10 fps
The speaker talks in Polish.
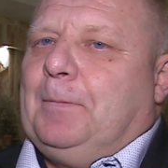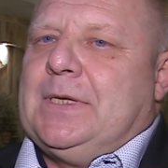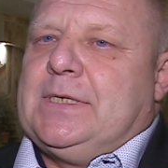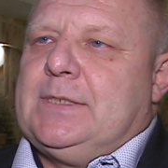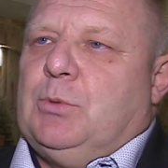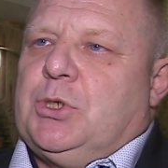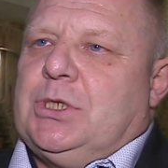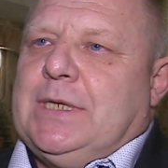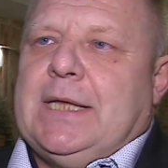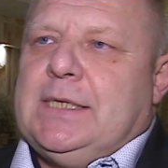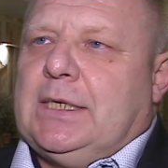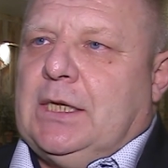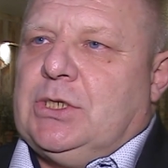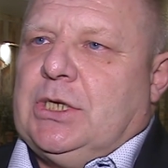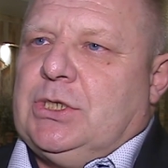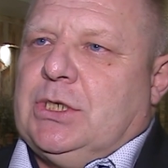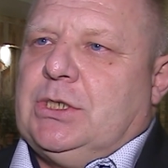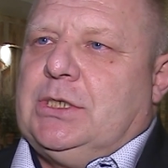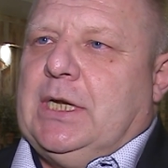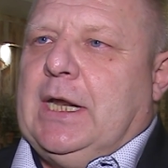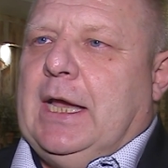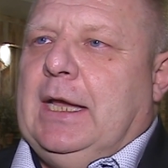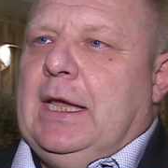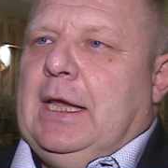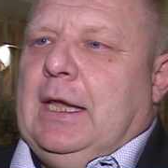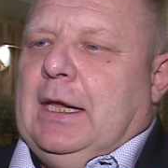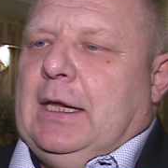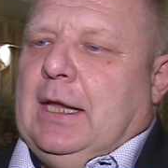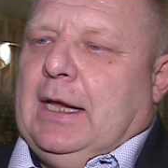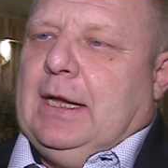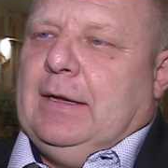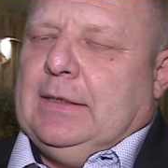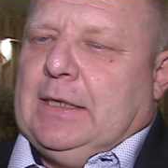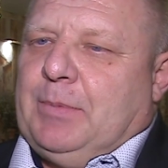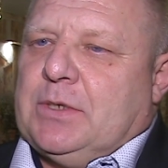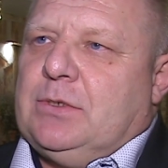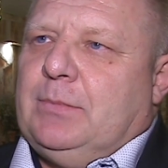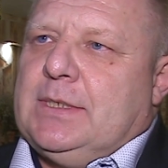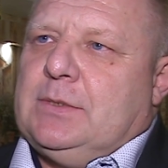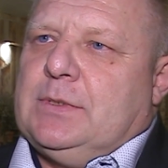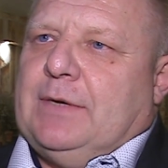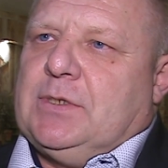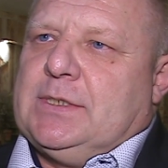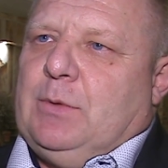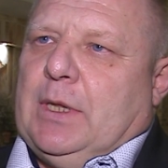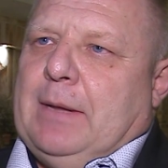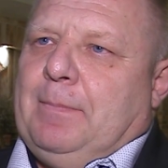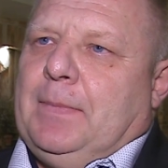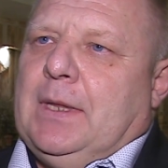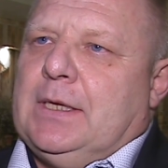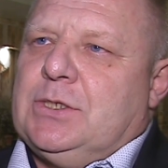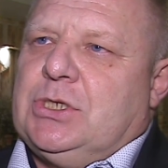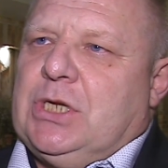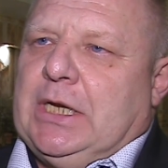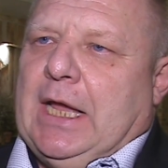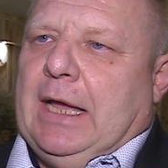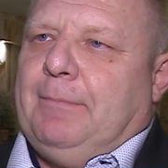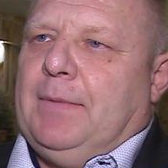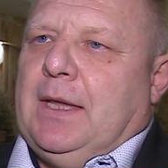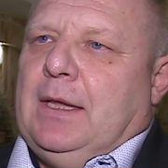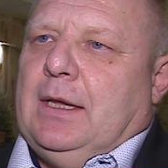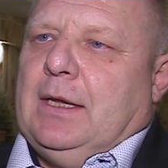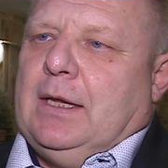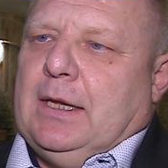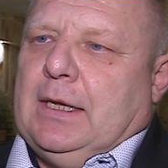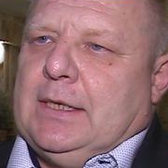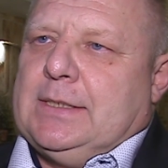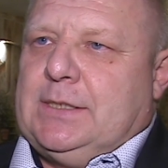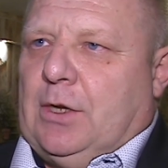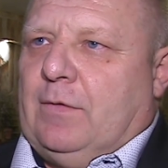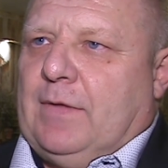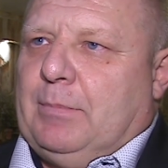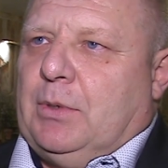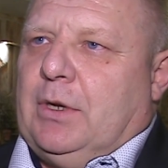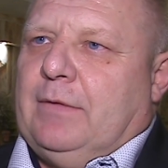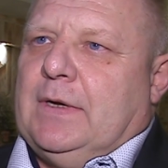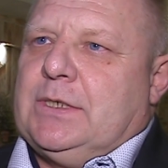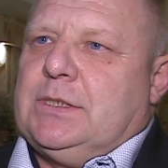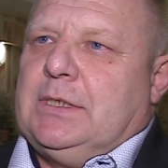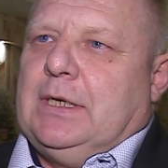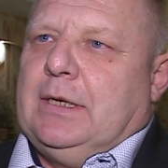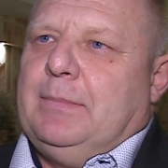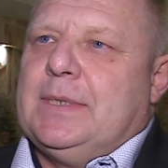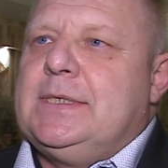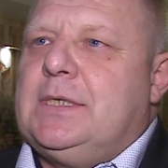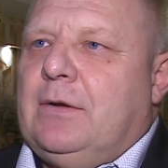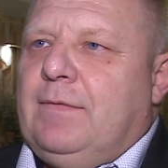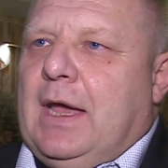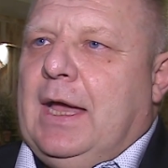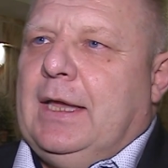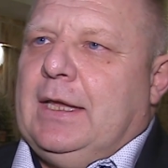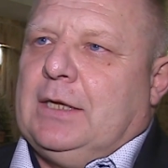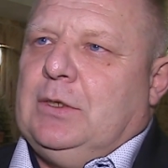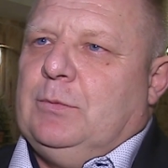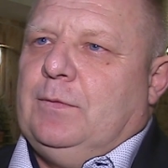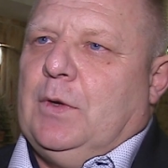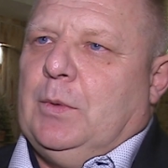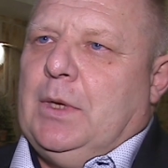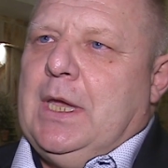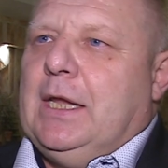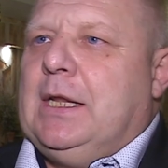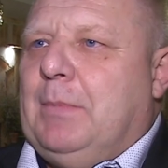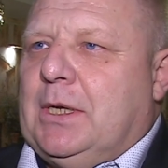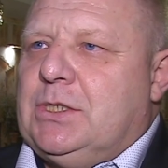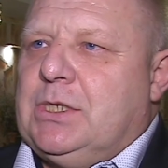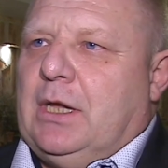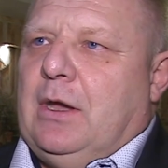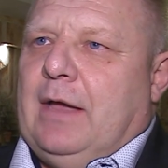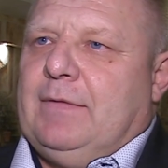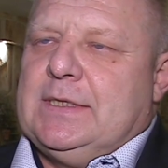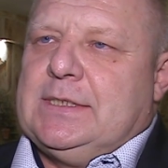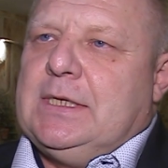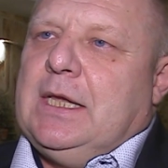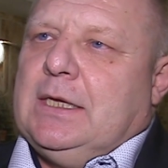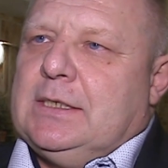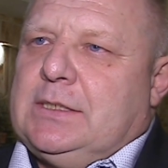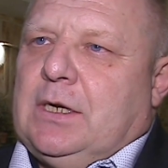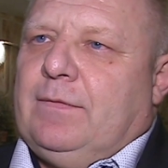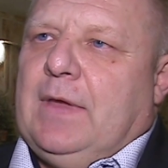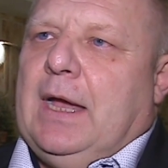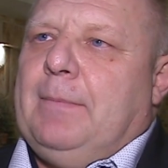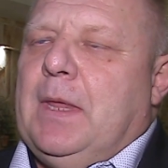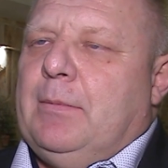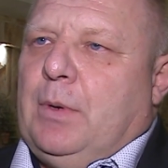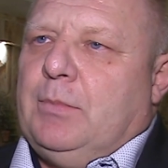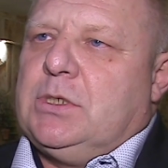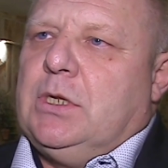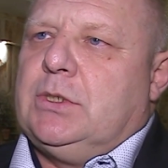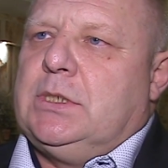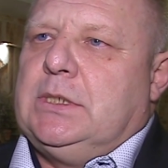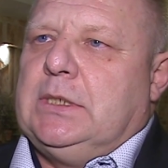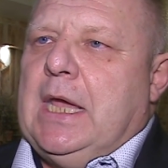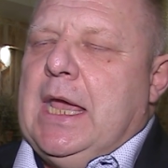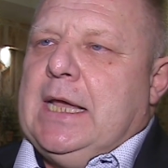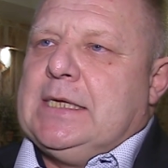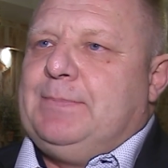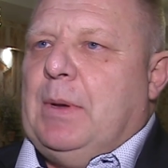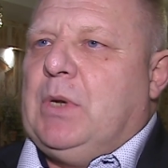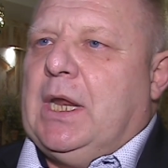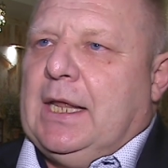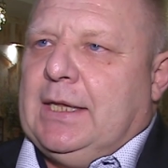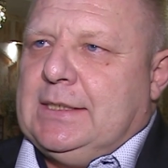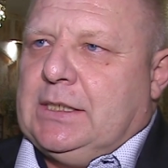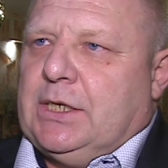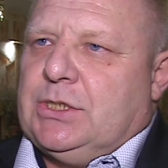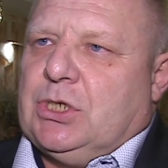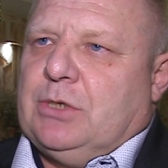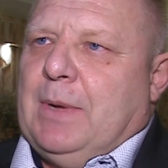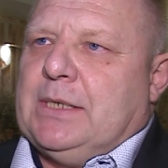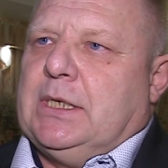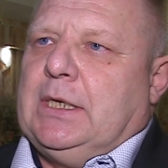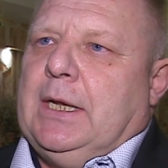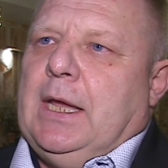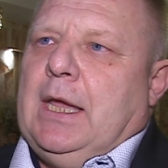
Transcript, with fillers: chcę złożyć najserdeczniejsze życzenia. Ja na pierwszym miejscu zawsze składam e, życzenia e, zdrowia, ponieważ bez zdrowia, jak to mówią, nie ma niczego, a więc zdrowia, pomyślności, spełnienia najskrytszych marzeń,